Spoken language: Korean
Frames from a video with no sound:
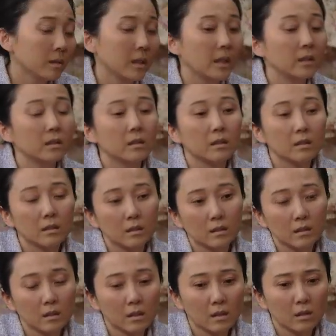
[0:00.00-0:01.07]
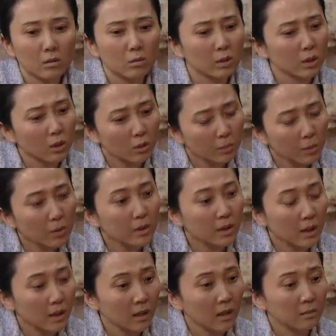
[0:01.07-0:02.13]
나는 우리 영표를
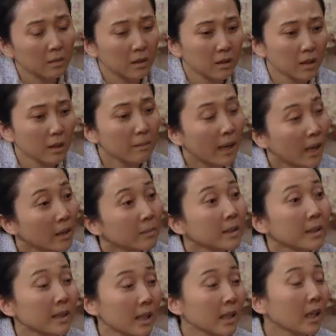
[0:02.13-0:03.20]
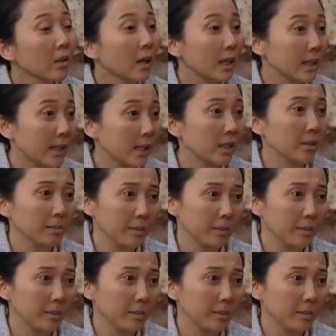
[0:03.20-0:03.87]
생각하면 그렇게 마음이 짠하고 안 싫어.